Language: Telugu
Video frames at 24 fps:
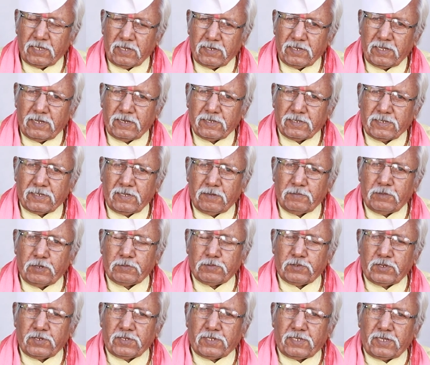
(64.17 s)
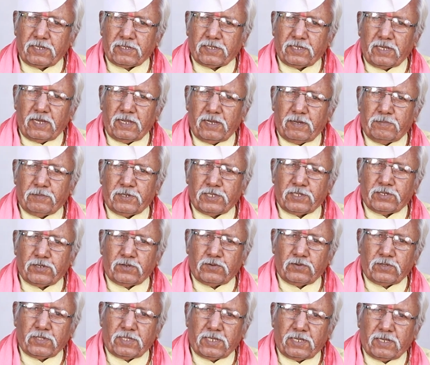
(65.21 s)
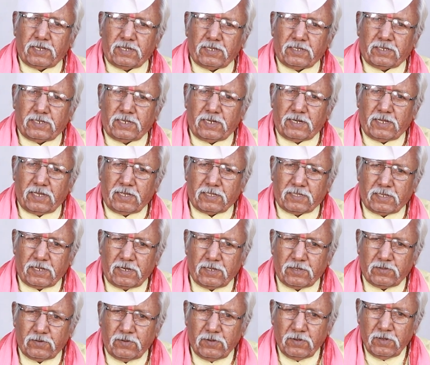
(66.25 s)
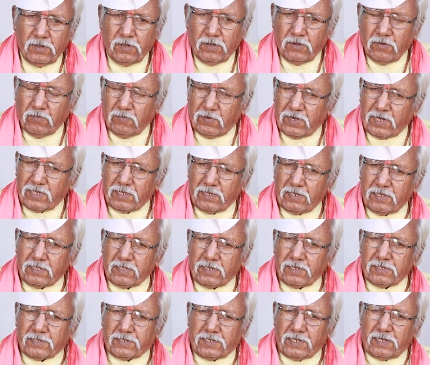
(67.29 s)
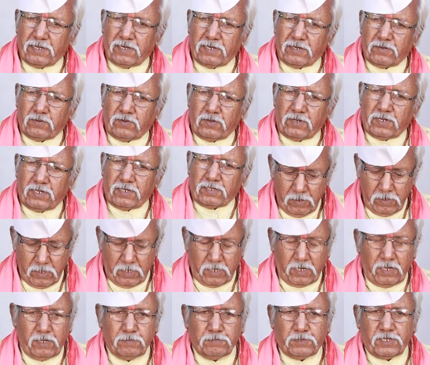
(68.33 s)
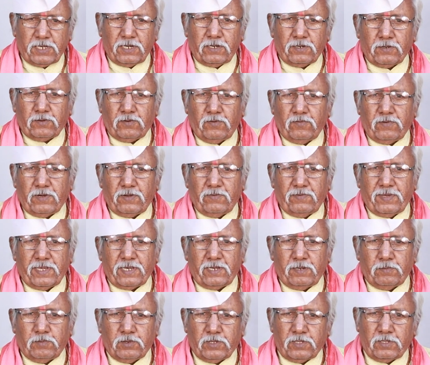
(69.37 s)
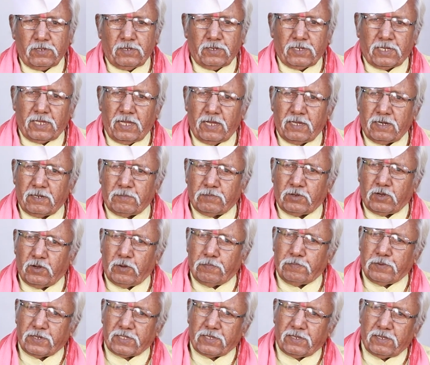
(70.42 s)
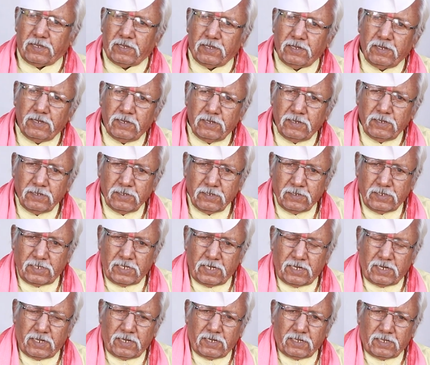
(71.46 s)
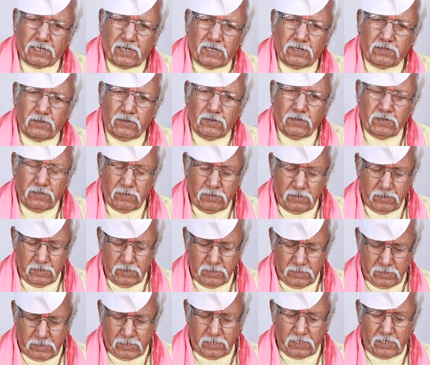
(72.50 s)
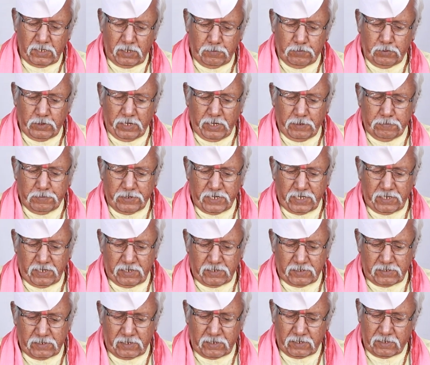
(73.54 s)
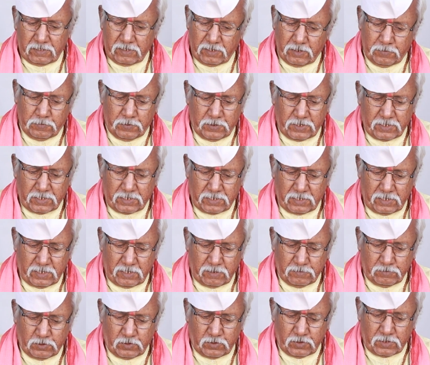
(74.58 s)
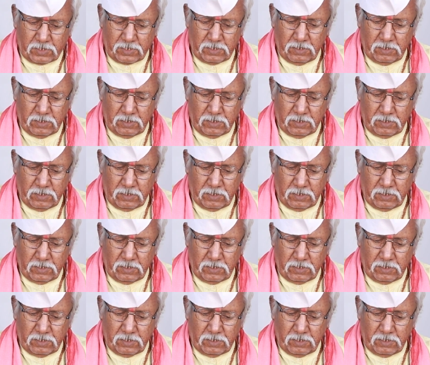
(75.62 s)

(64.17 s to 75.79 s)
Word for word: సరైన సమయం చూస్తే చాలా మంచిగా ఉంది కానీ చెడు అయితే లేదు వాళ్ళు ఏదైనా చేయాలనుకున్న రామ్ చరణ్కు విలువైన బుద్ధి జ్ఞానం గొప్పదే చేయడమే కాదు చిన్నప్పుడు అప్రకారం జరిగేది ఇప్పుడు జ్ఞానంతో